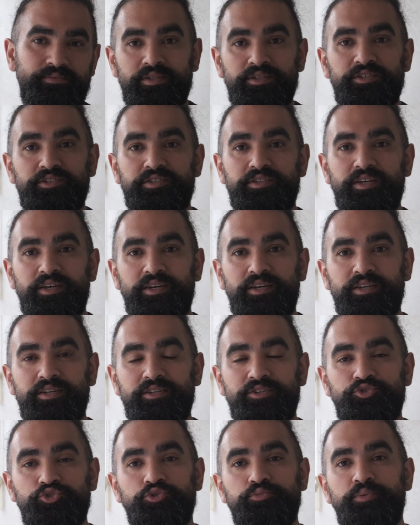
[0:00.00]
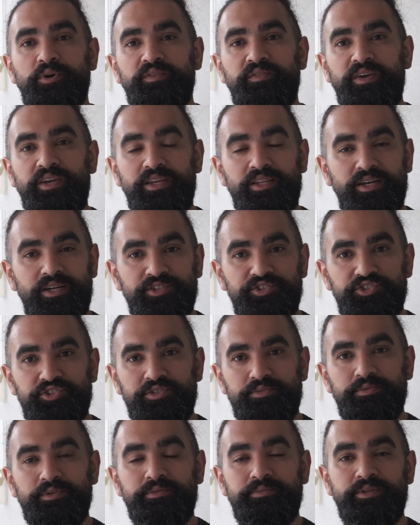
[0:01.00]
İşte şüphe ve inanç
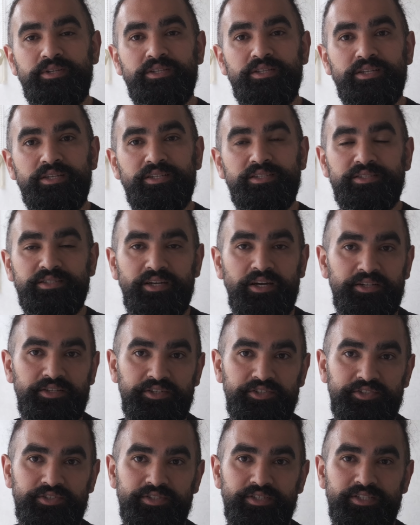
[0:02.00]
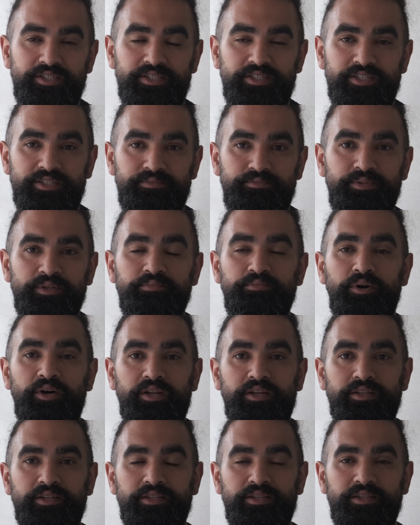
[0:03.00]
birbirinin ikiz kardeştir. Bir
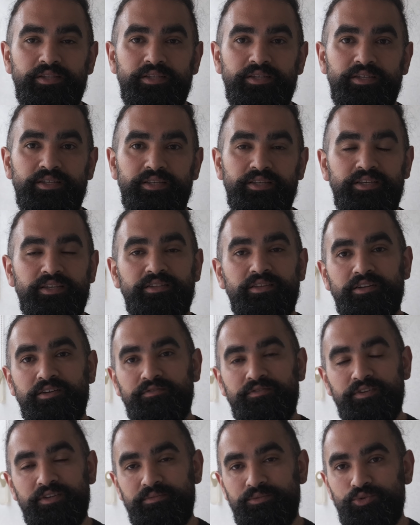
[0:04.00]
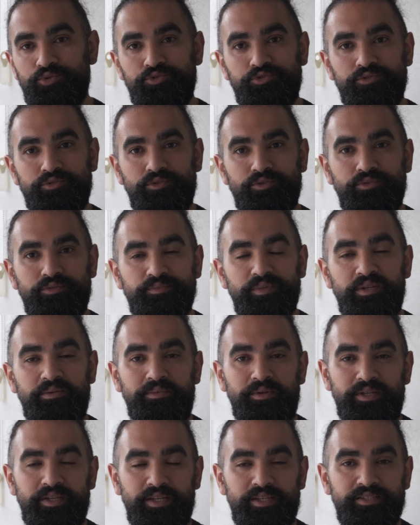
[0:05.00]
paranın iki tarafı gibi düşünün.
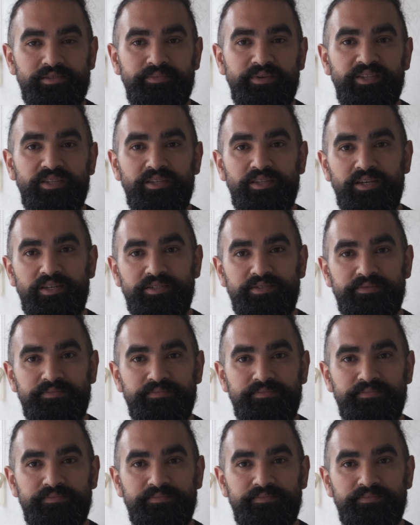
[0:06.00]
Birbirine hizmet eder.